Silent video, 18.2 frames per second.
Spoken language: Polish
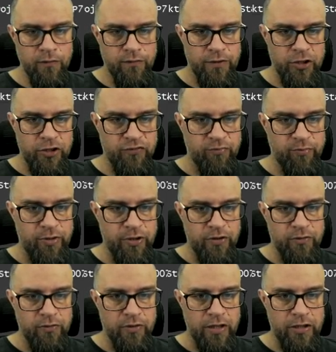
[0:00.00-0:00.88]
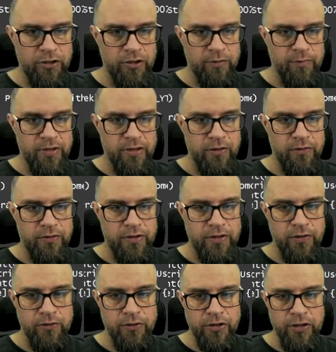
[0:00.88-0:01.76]
również w pliku naszym
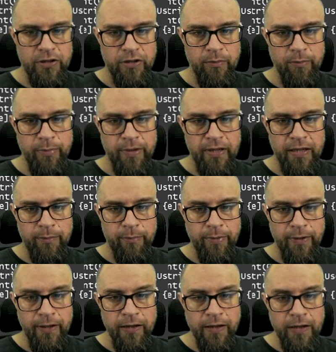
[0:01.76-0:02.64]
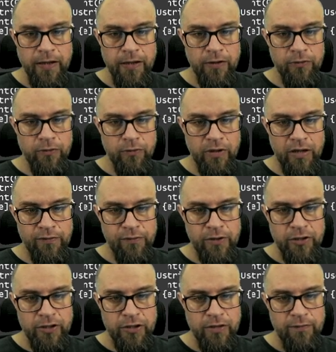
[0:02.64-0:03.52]
007 PHP, która
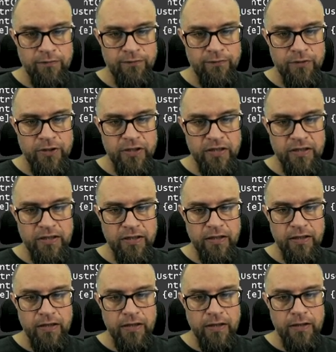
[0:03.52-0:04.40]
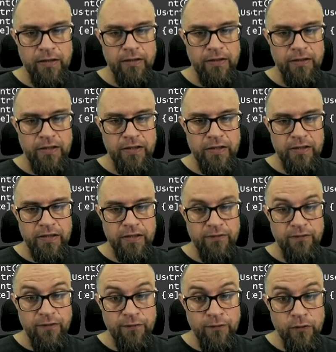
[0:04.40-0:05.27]
właśnie w 20
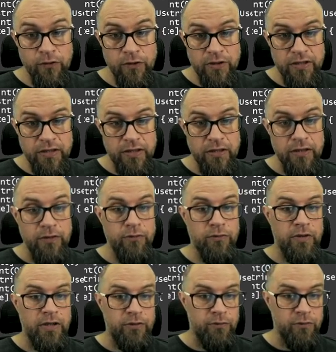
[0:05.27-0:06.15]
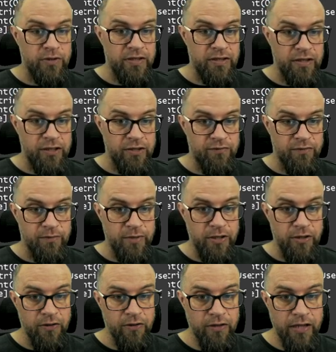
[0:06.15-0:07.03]
linijce w funkcji, która tu jest też
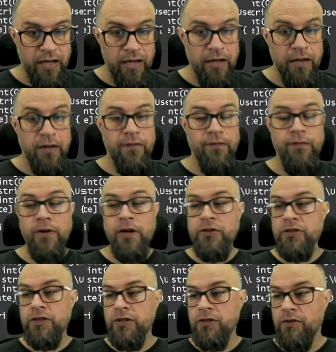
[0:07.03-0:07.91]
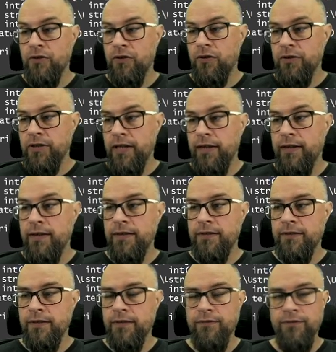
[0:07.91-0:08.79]
wymieniona, właśnie to ona
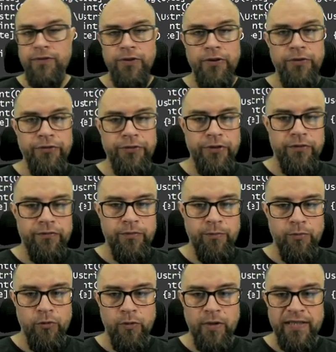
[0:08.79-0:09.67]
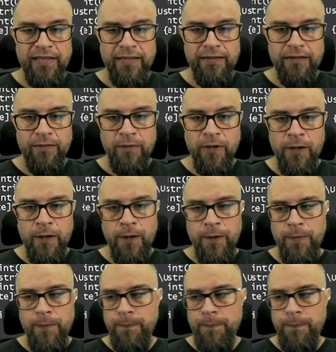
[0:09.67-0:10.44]
ten wyjątek wypluła. Zatem